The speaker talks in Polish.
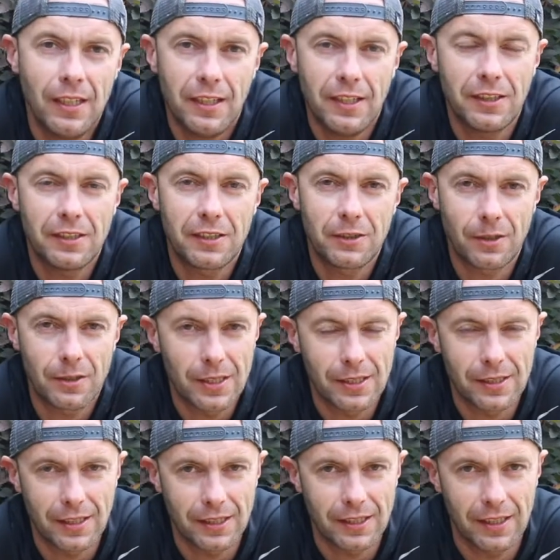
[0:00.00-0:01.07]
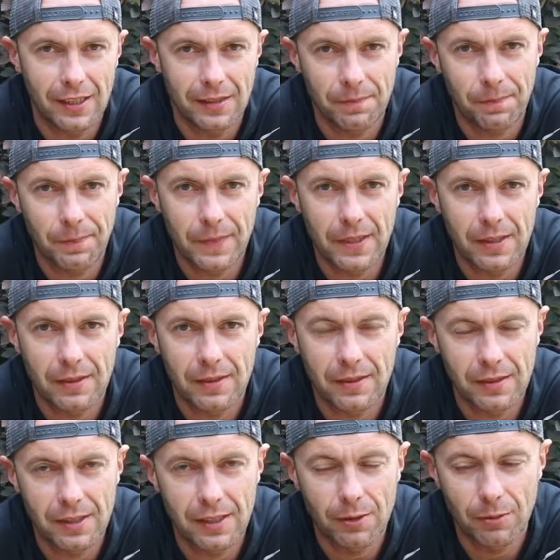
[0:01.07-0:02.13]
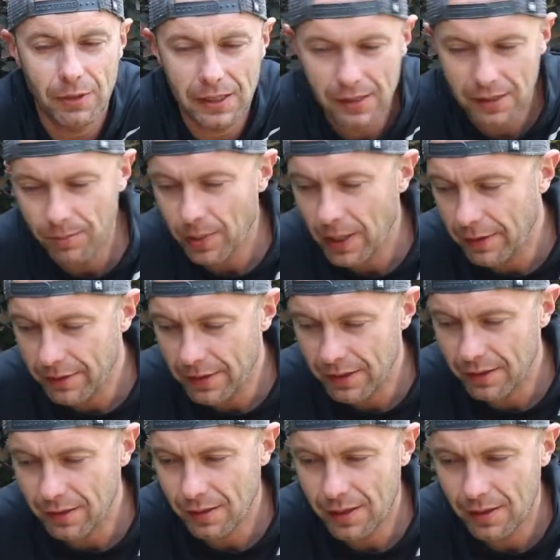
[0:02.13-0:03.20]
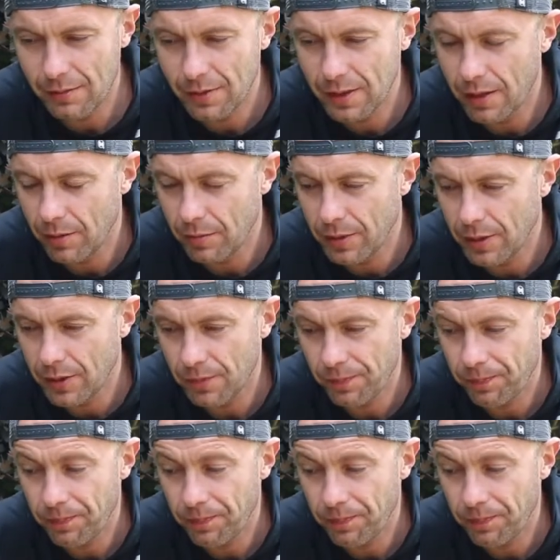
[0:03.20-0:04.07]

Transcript: i też rozeznania mm, sytuacji prawnej, co z tym zrobić.